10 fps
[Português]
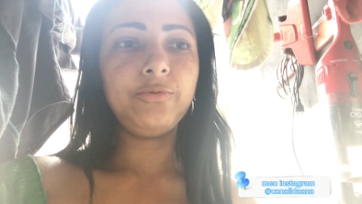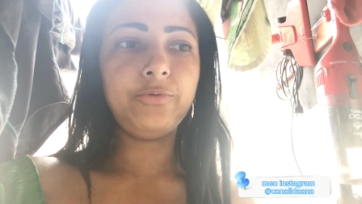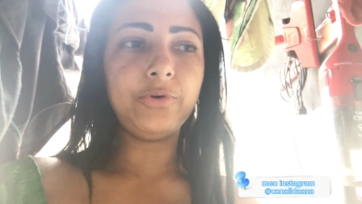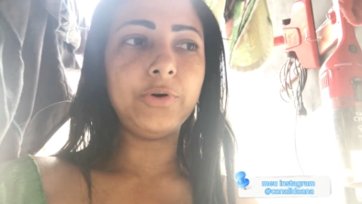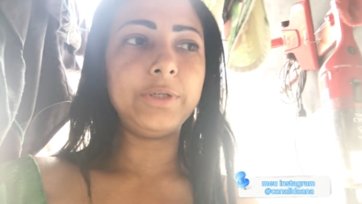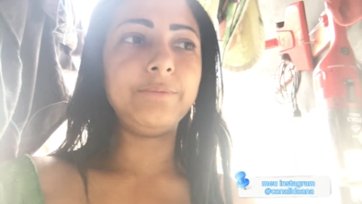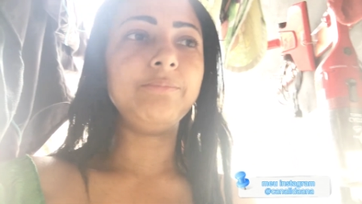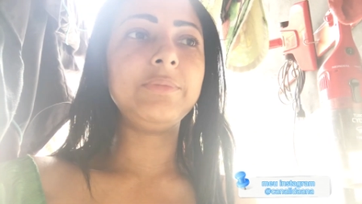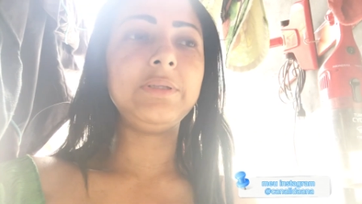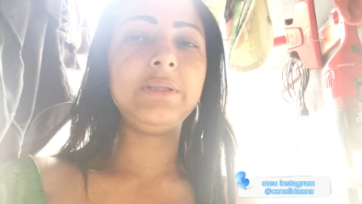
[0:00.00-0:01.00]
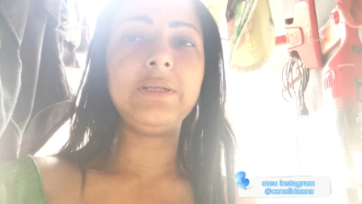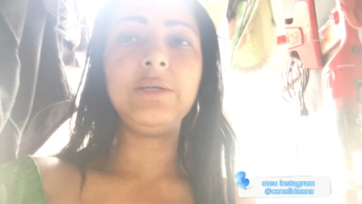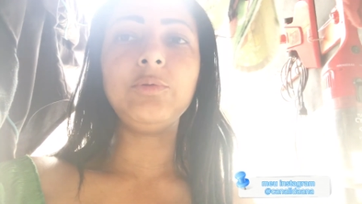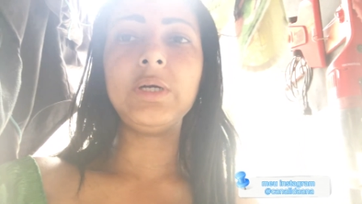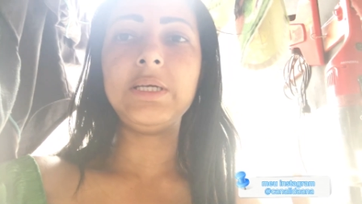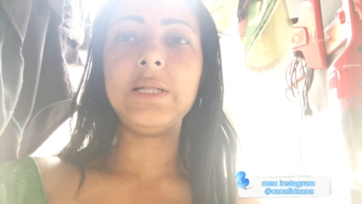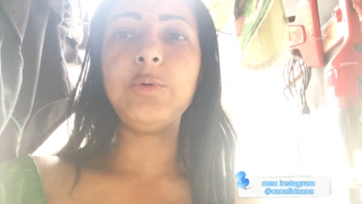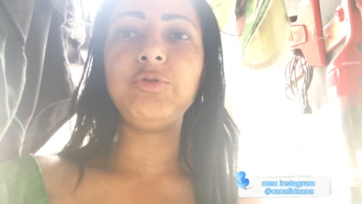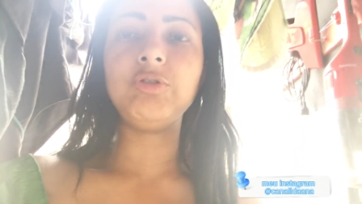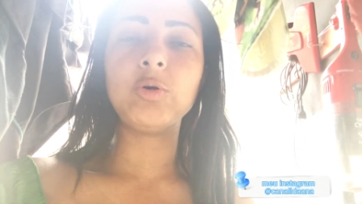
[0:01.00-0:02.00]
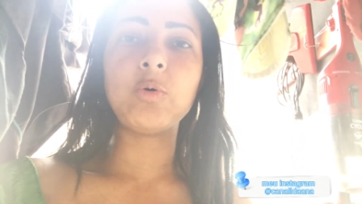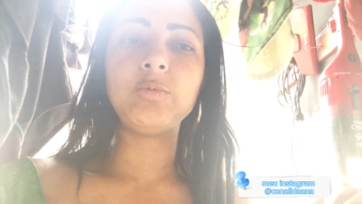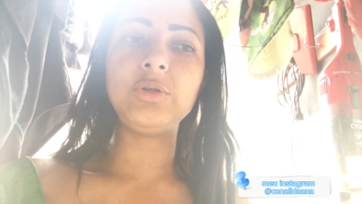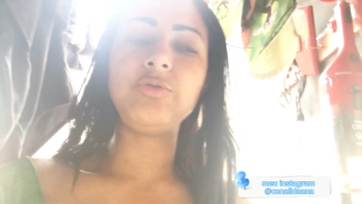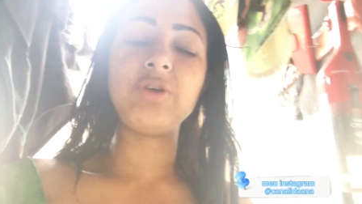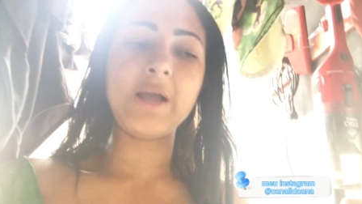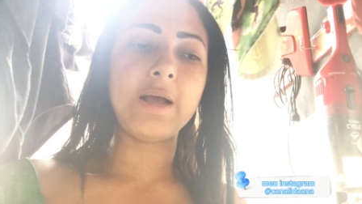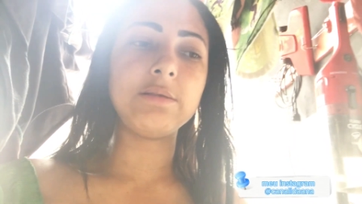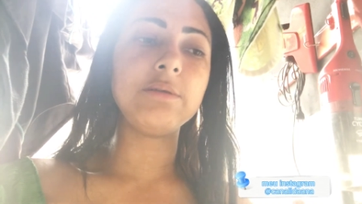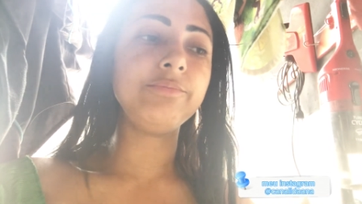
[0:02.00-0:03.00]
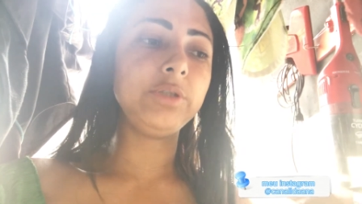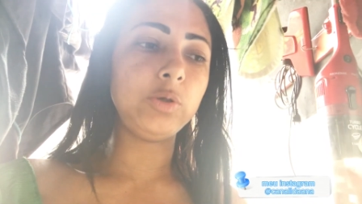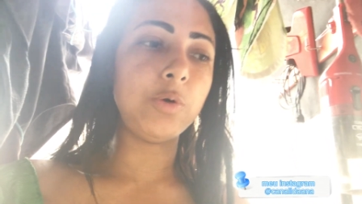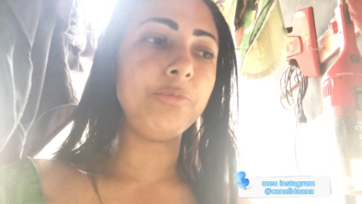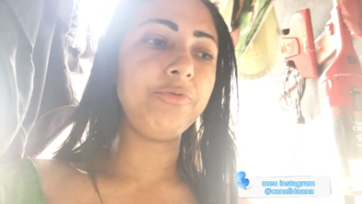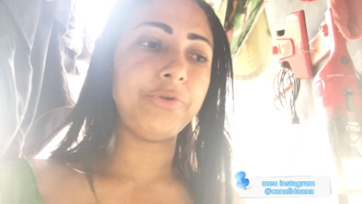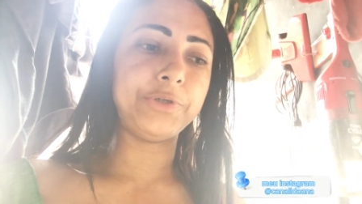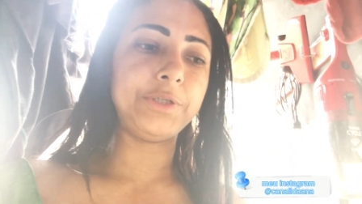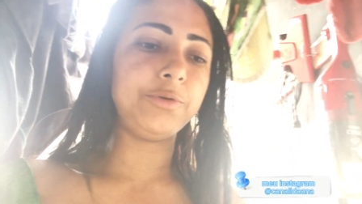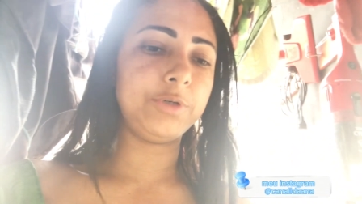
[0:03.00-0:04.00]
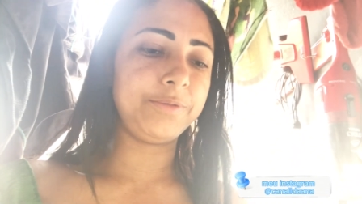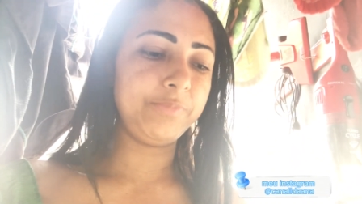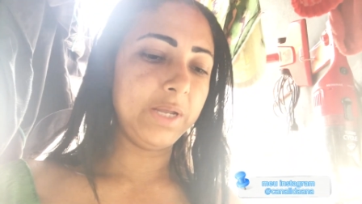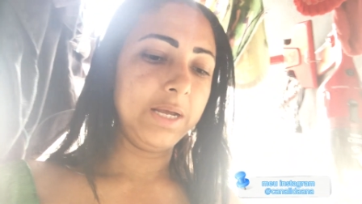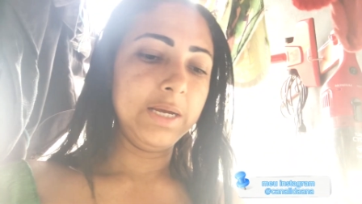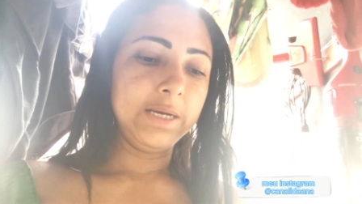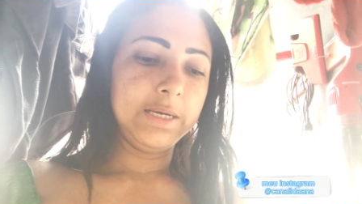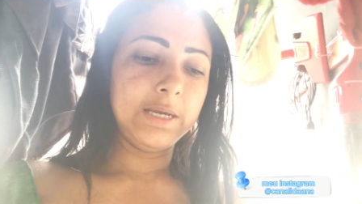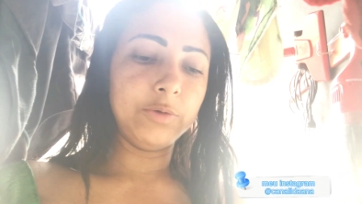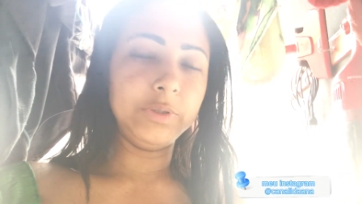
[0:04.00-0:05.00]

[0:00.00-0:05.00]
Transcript: fora tanto aqui na rotina como dentro de casa, como fora agora. E aí eu